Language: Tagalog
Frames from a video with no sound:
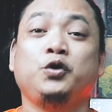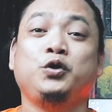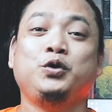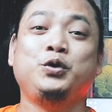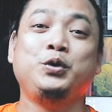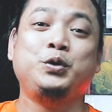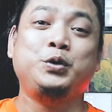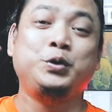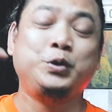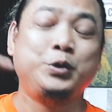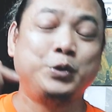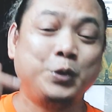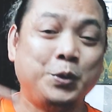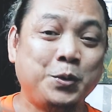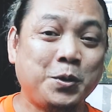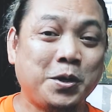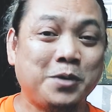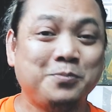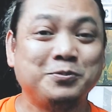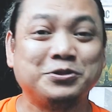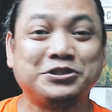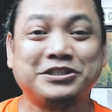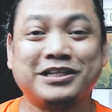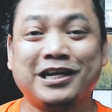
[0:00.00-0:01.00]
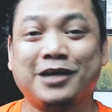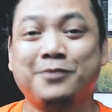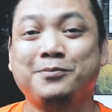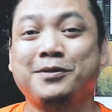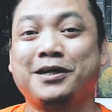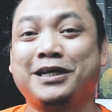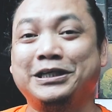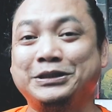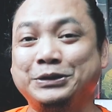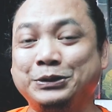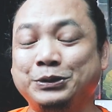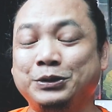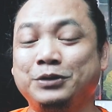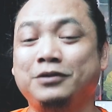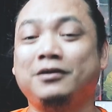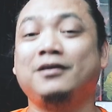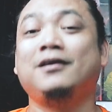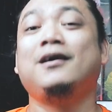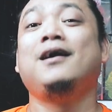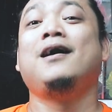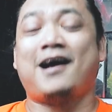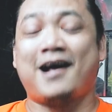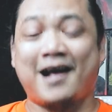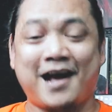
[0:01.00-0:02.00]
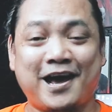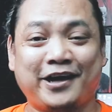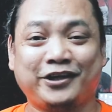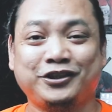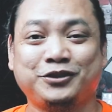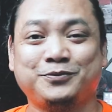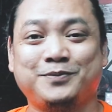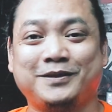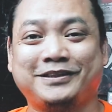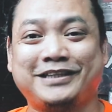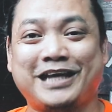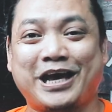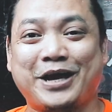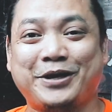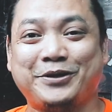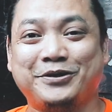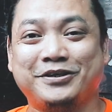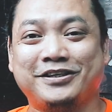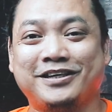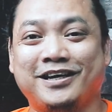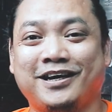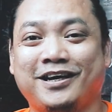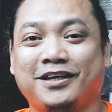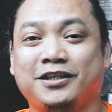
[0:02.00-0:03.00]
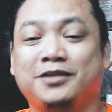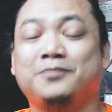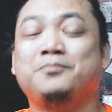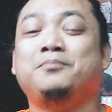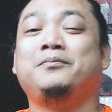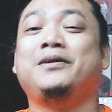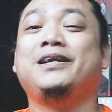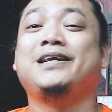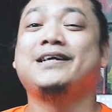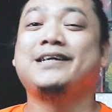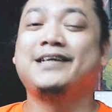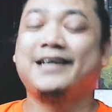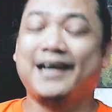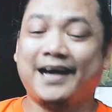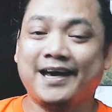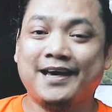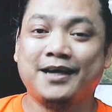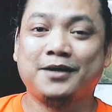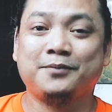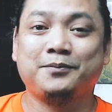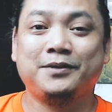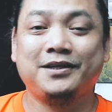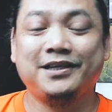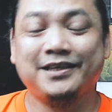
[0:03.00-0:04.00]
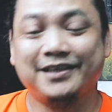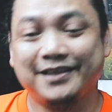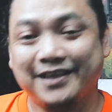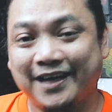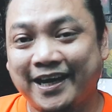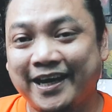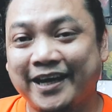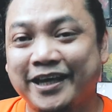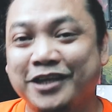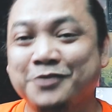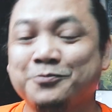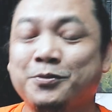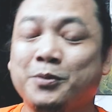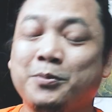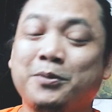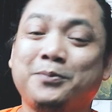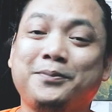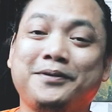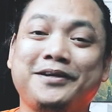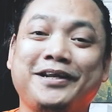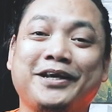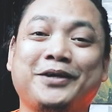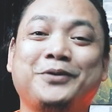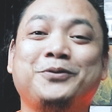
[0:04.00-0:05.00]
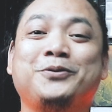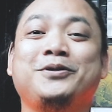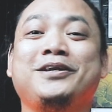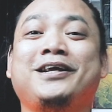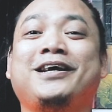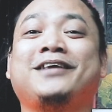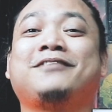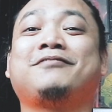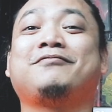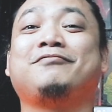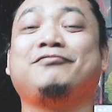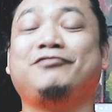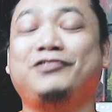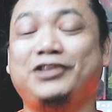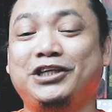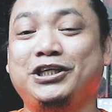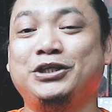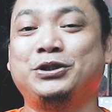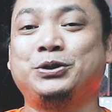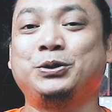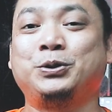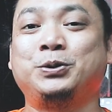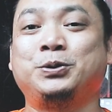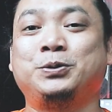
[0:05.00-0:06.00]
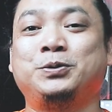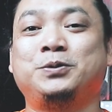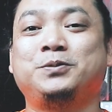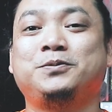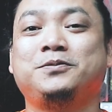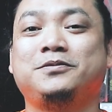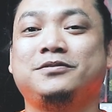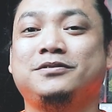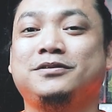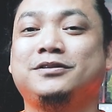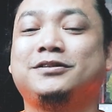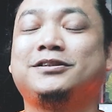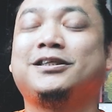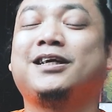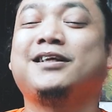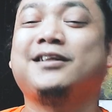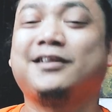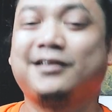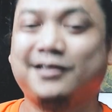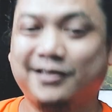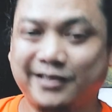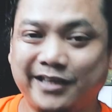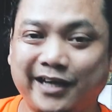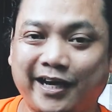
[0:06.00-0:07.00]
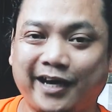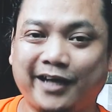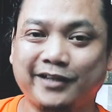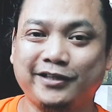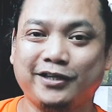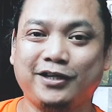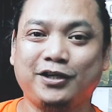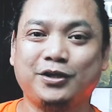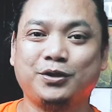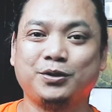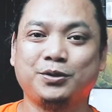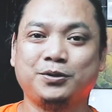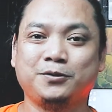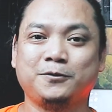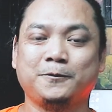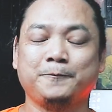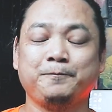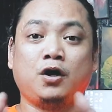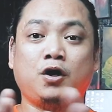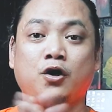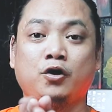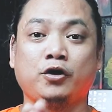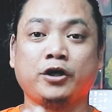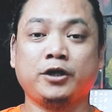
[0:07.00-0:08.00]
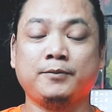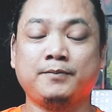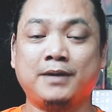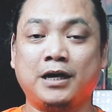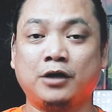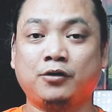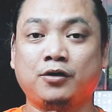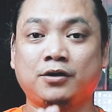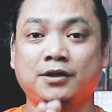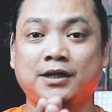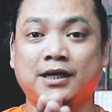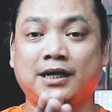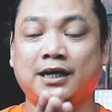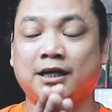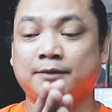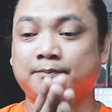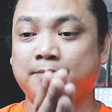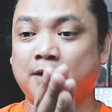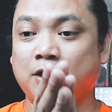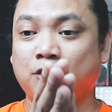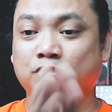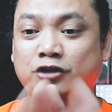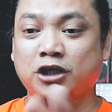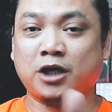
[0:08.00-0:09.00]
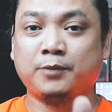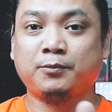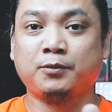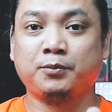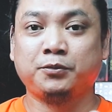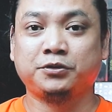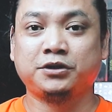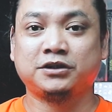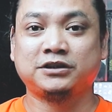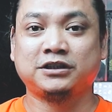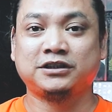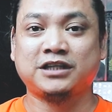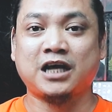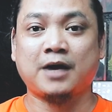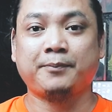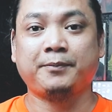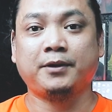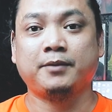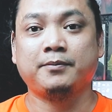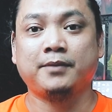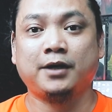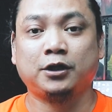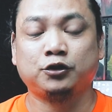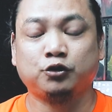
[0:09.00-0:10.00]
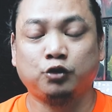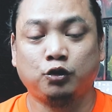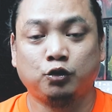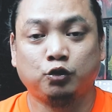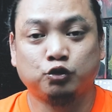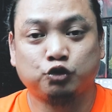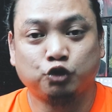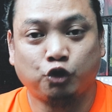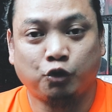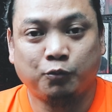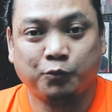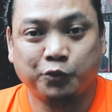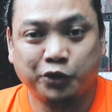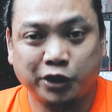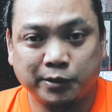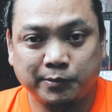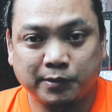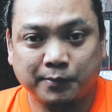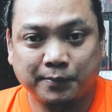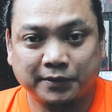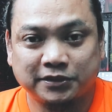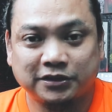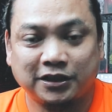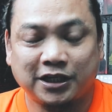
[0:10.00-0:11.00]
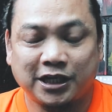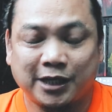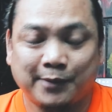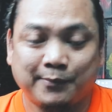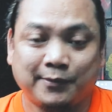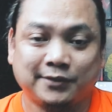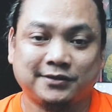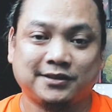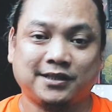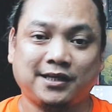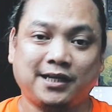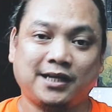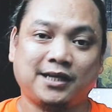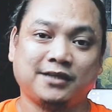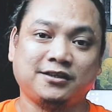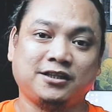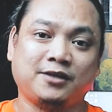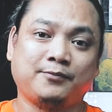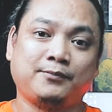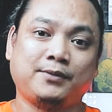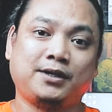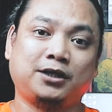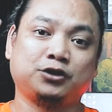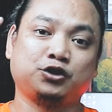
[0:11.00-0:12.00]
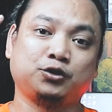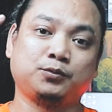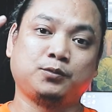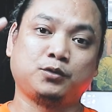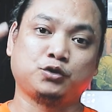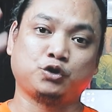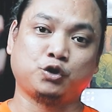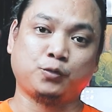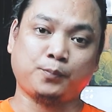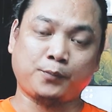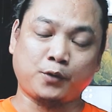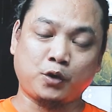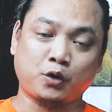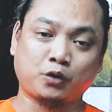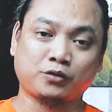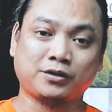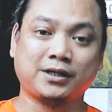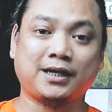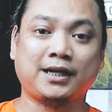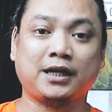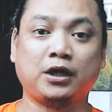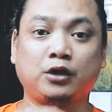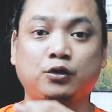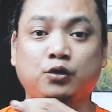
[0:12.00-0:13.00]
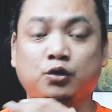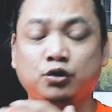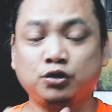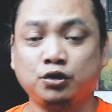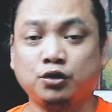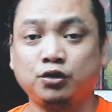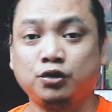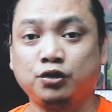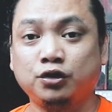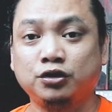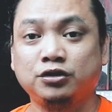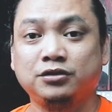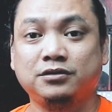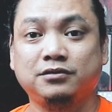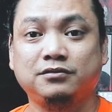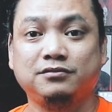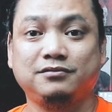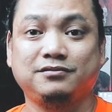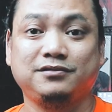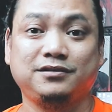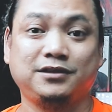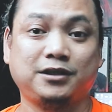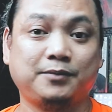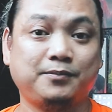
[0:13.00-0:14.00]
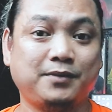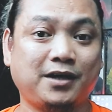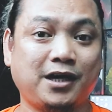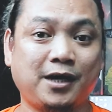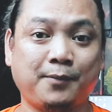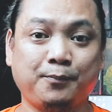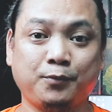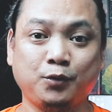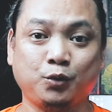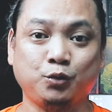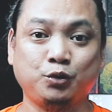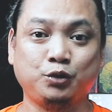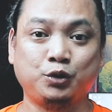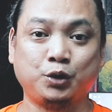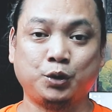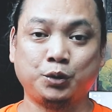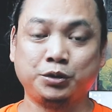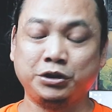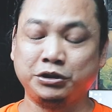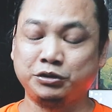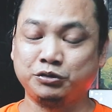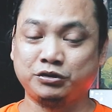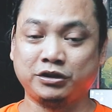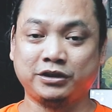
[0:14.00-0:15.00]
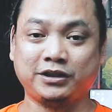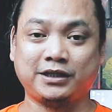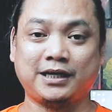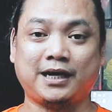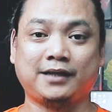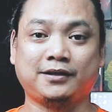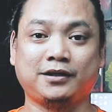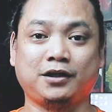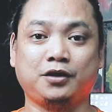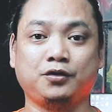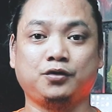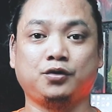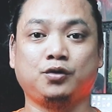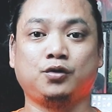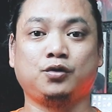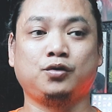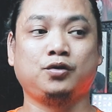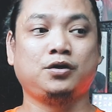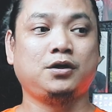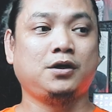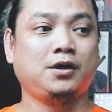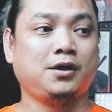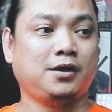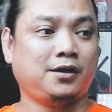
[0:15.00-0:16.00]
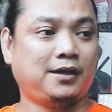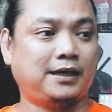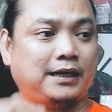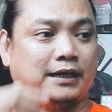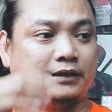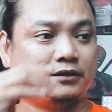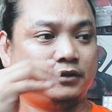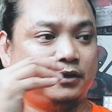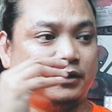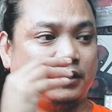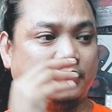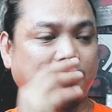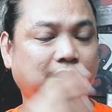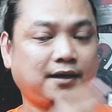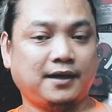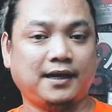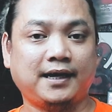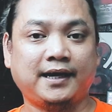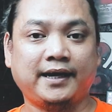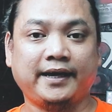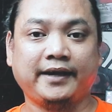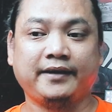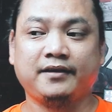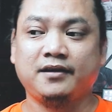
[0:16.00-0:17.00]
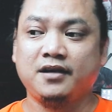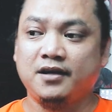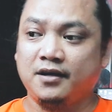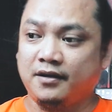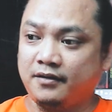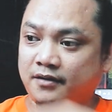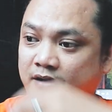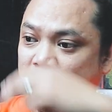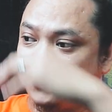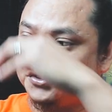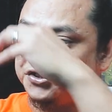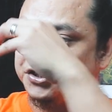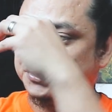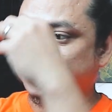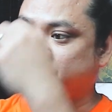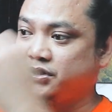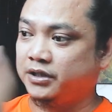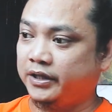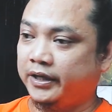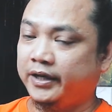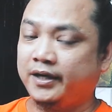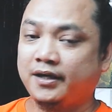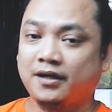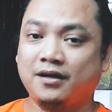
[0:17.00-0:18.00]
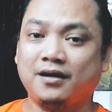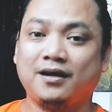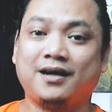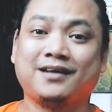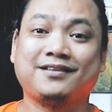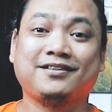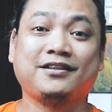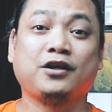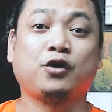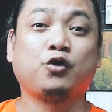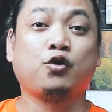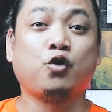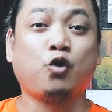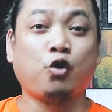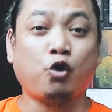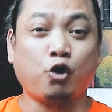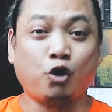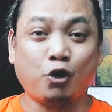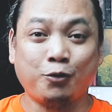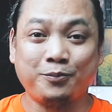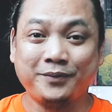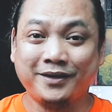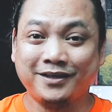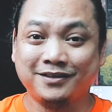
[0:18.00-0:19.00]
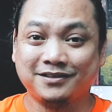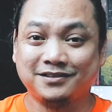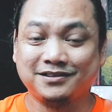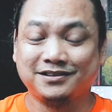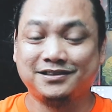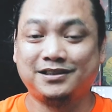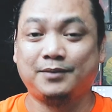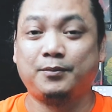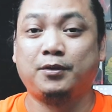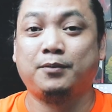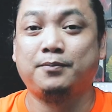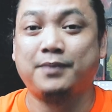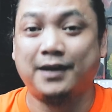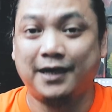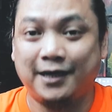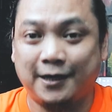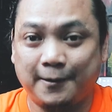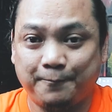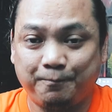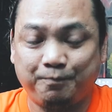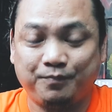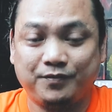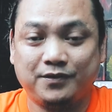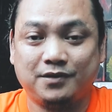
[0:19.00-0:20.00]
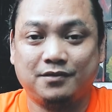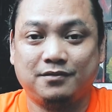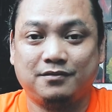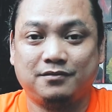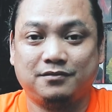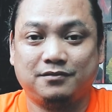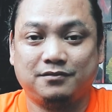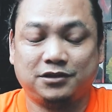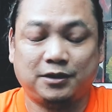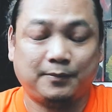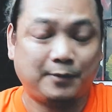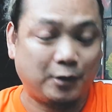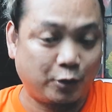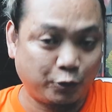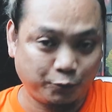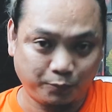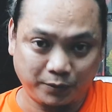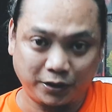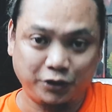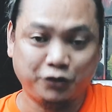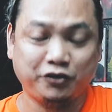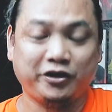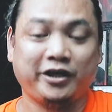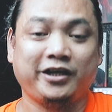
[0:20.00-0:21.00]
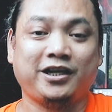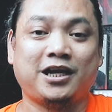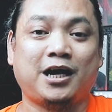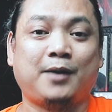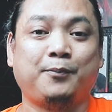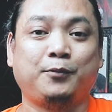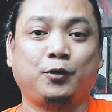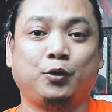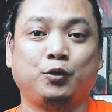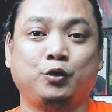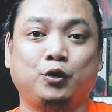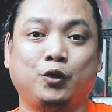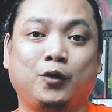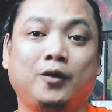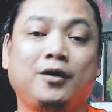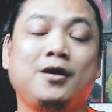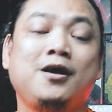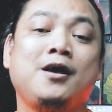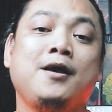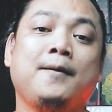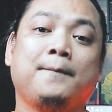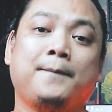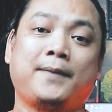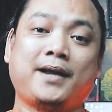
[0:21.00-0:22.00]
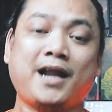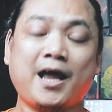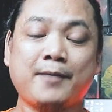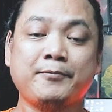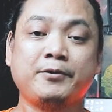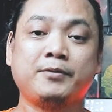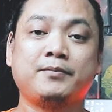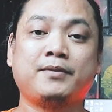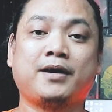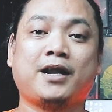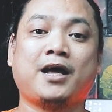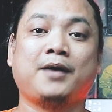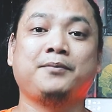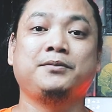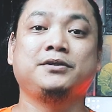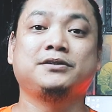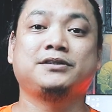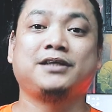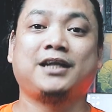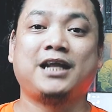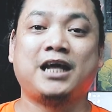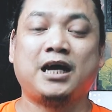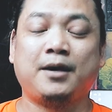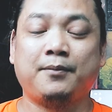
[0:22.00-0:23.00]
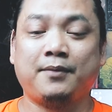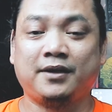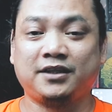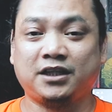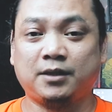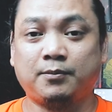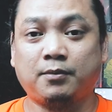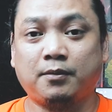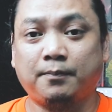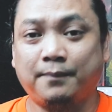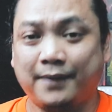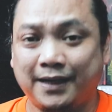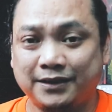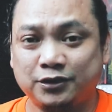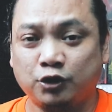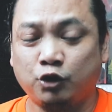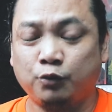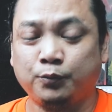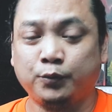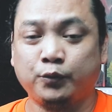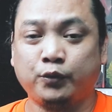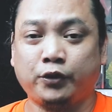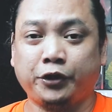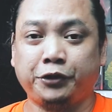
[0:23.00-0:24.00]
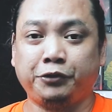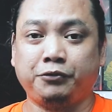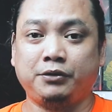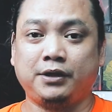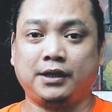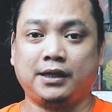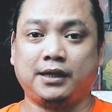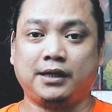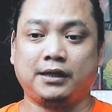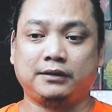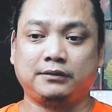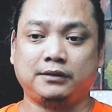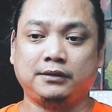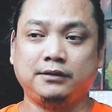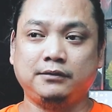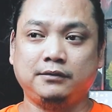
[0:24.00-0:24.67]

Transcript: Yo, kamusta mga tol? Ayos ba tayo dyan? Maligayang maligayang bumabalik ulit dito sa channel ko. Okay, bago ang lahat, bago tayo pumunta sa topic mga tol, gusto ko muna magpasalamat sa lahat ng mga sumusuporta, nanonood ng mga upload ko dito sa channel ko. Lahat na nagla-like, nag-share, at nagko-comment sa baba sa bawat video na ina-upload ko. Maraming maraming salamat. Nababasa ko po kayong lahat.